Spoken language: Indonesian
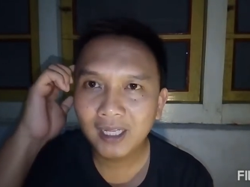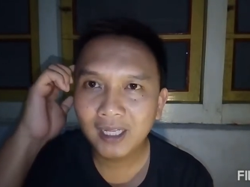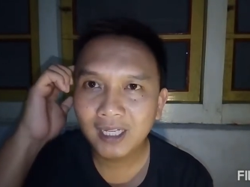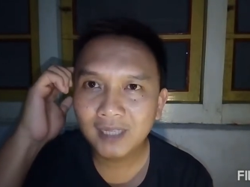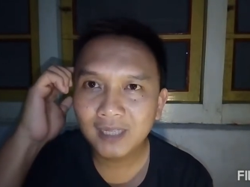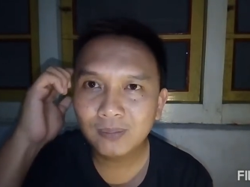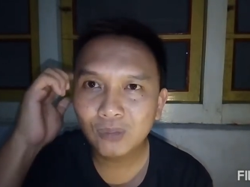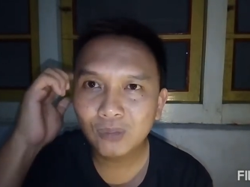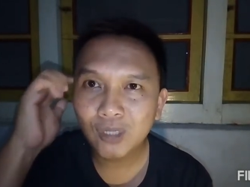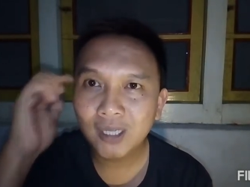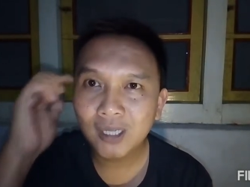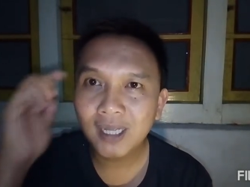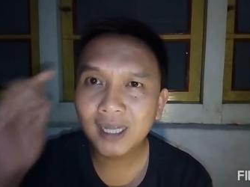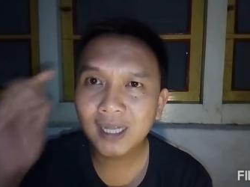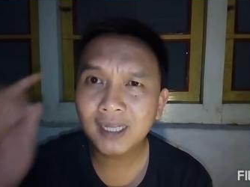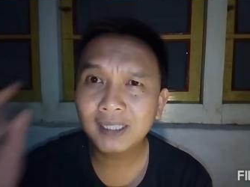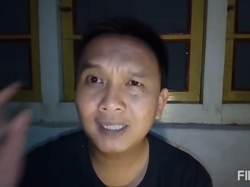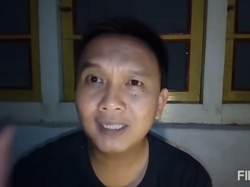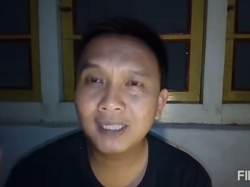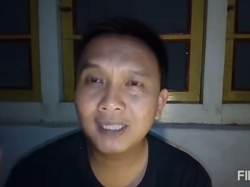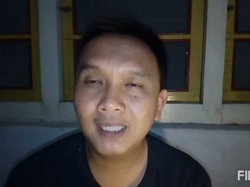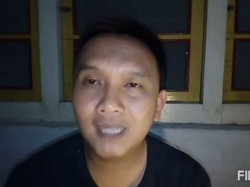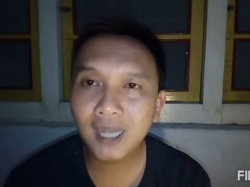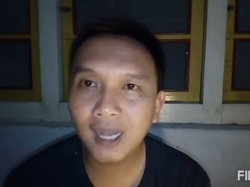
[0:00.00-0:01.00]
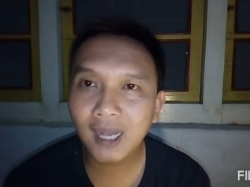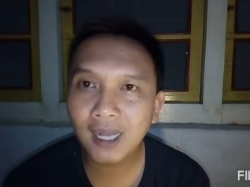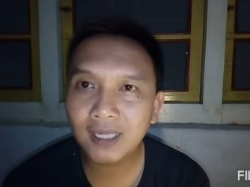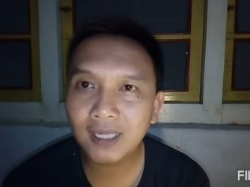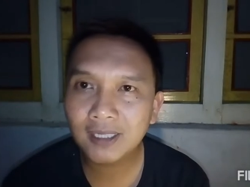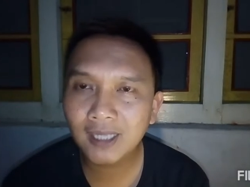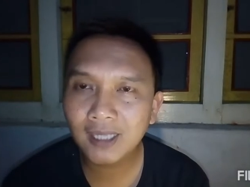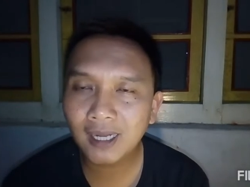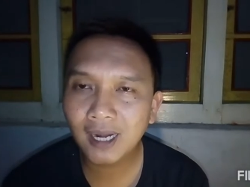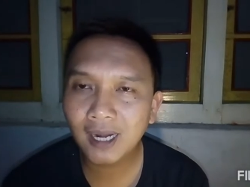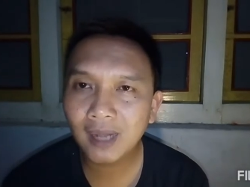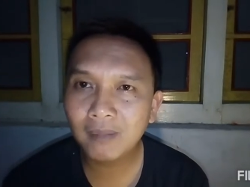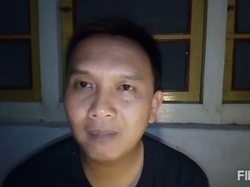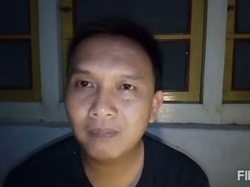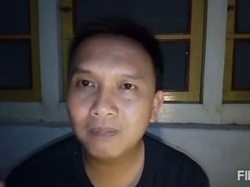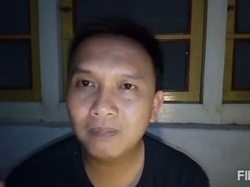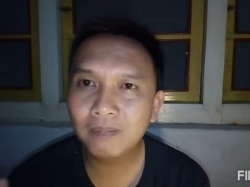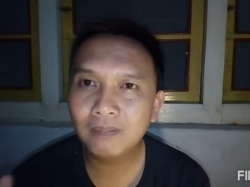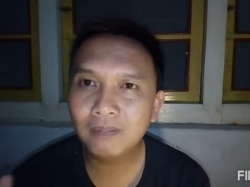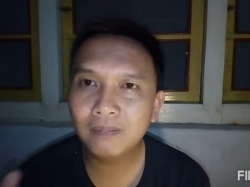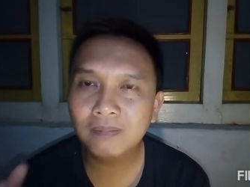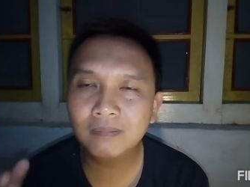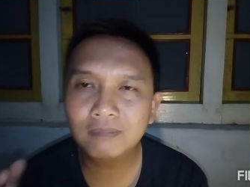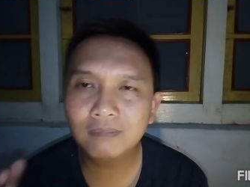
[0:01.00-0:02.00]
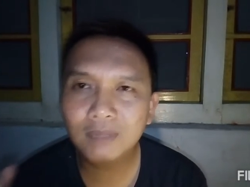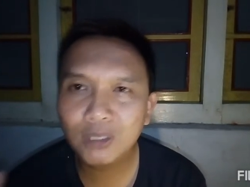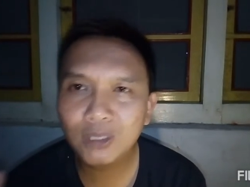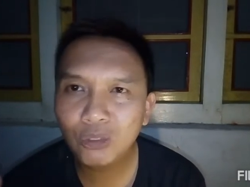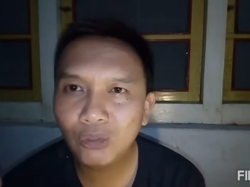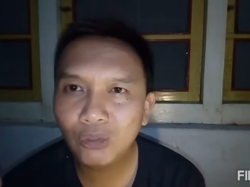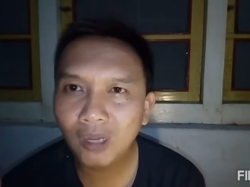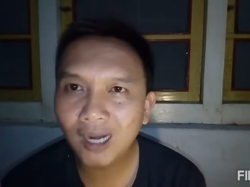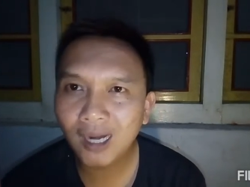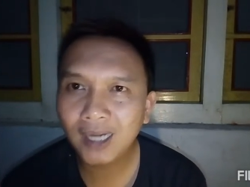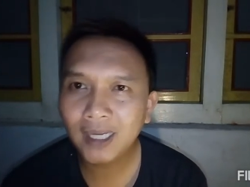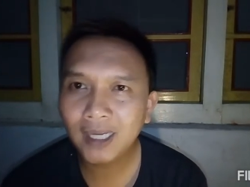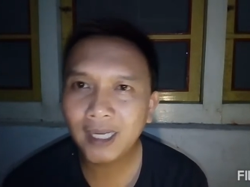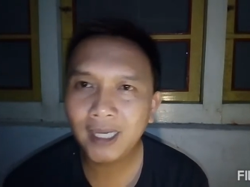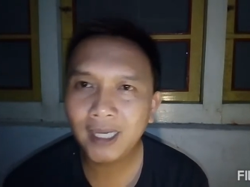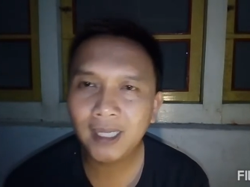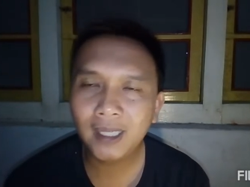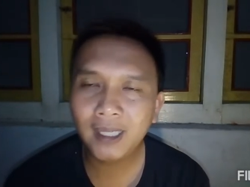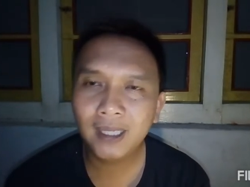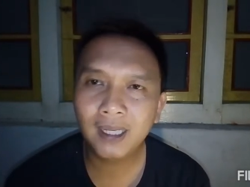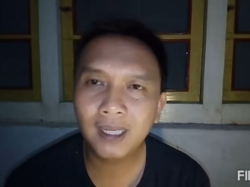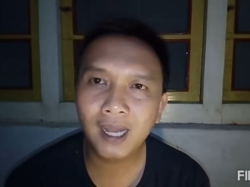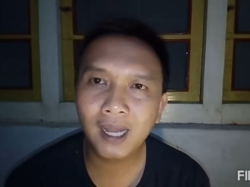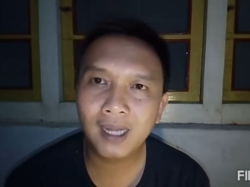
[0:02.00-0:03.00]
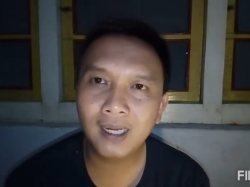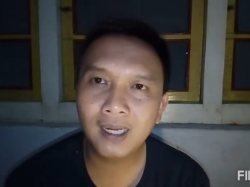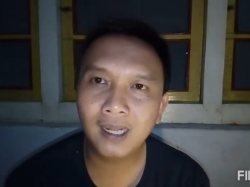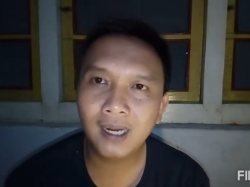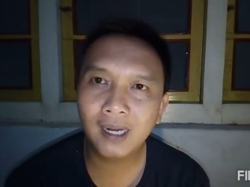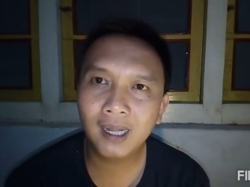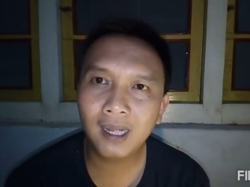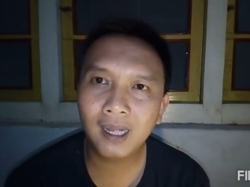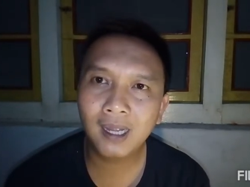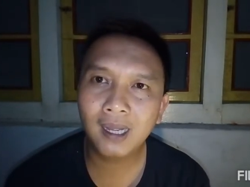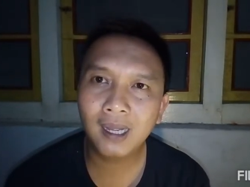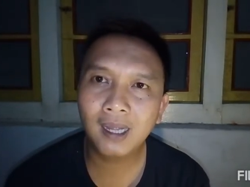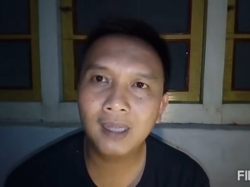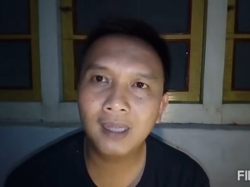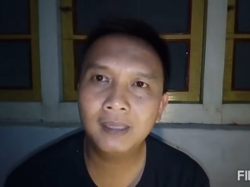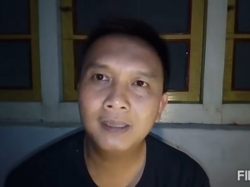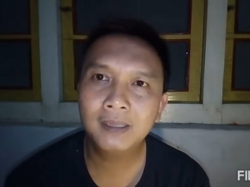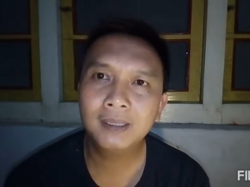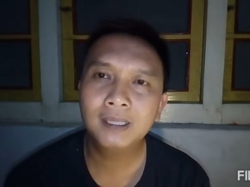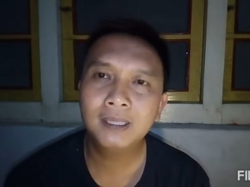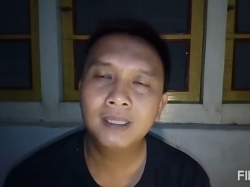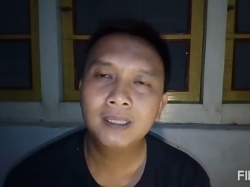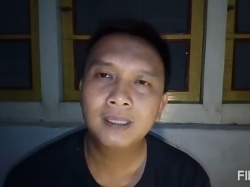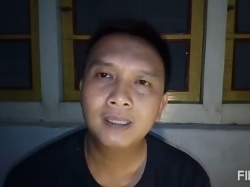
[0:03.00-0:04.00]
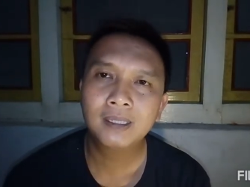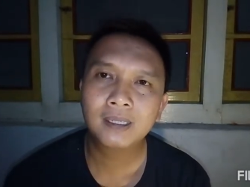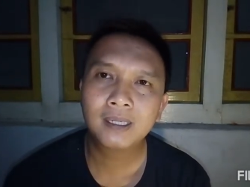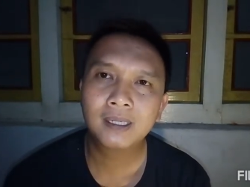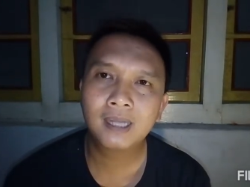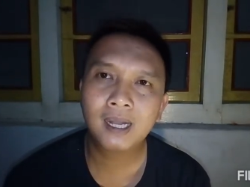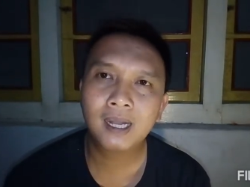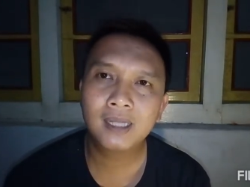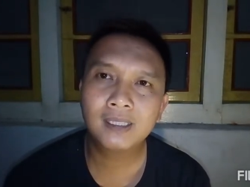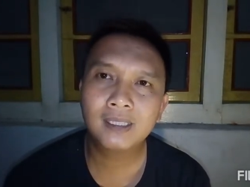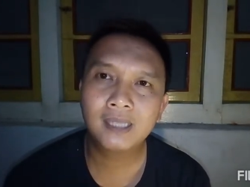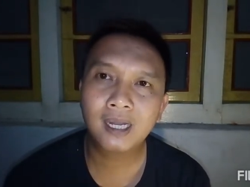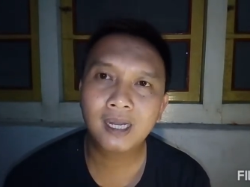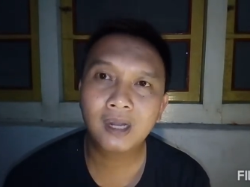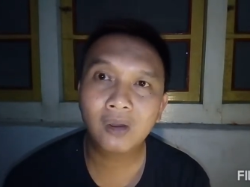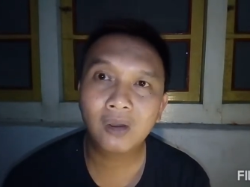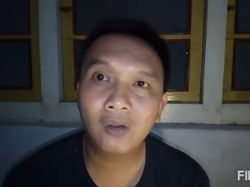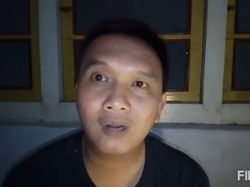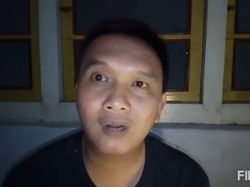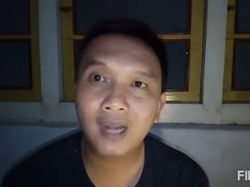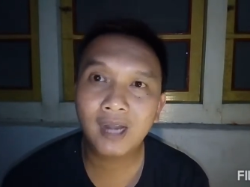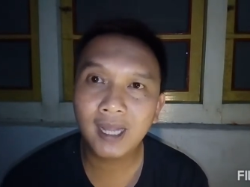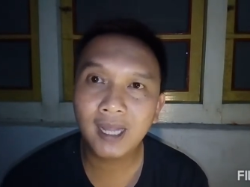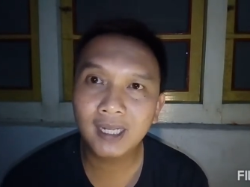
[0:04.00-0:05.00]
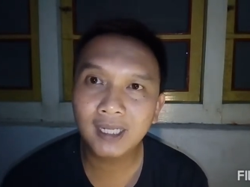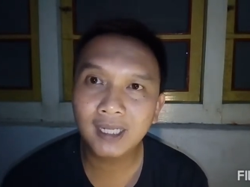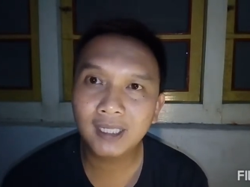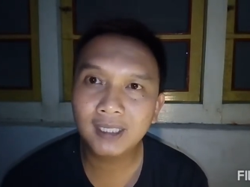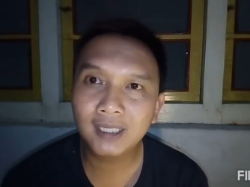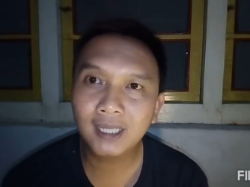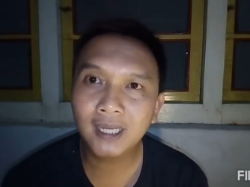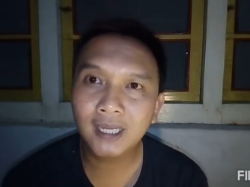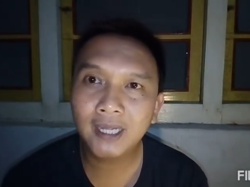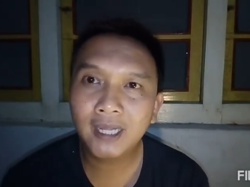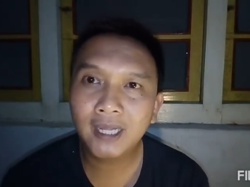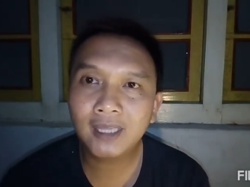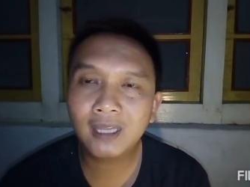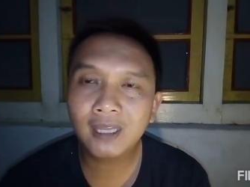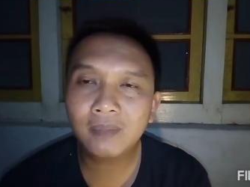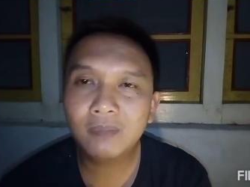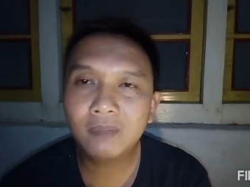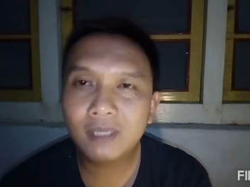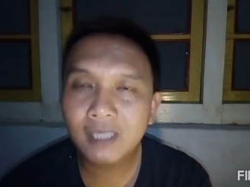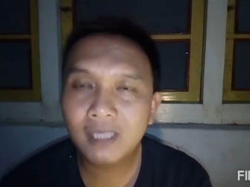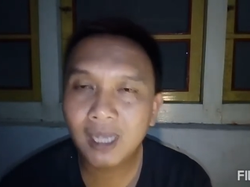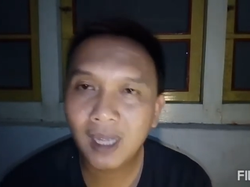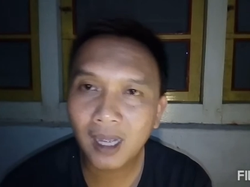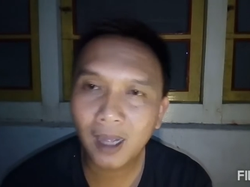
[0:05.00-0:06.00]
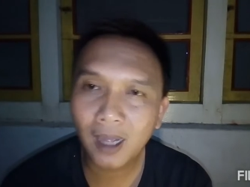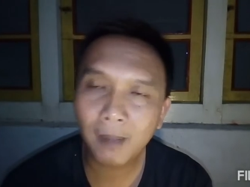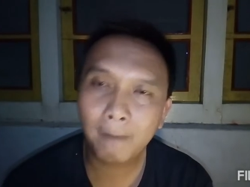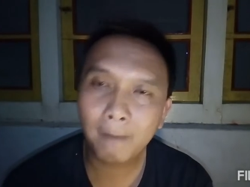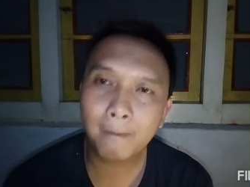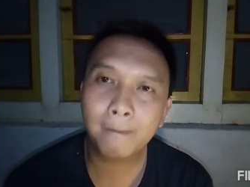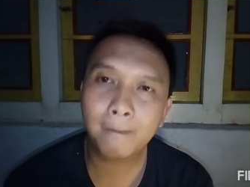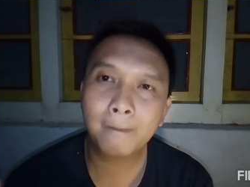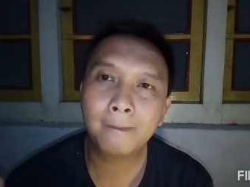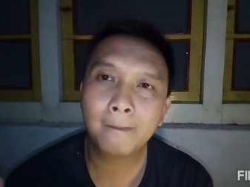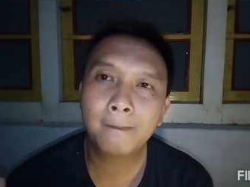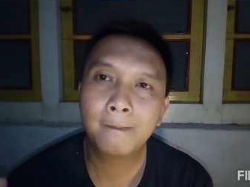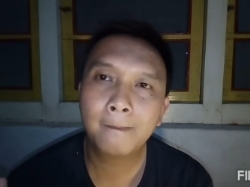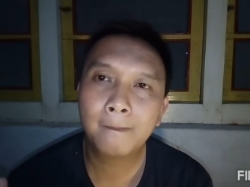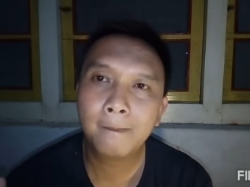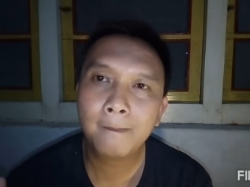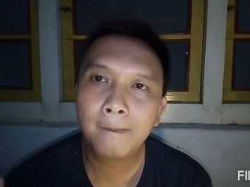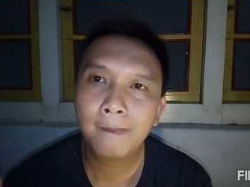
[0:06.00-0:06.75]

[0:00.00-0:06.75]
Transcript: Oke, kemudian yang ketiga cara berjualan ini adalah dengan cara online. Jadi kita bisa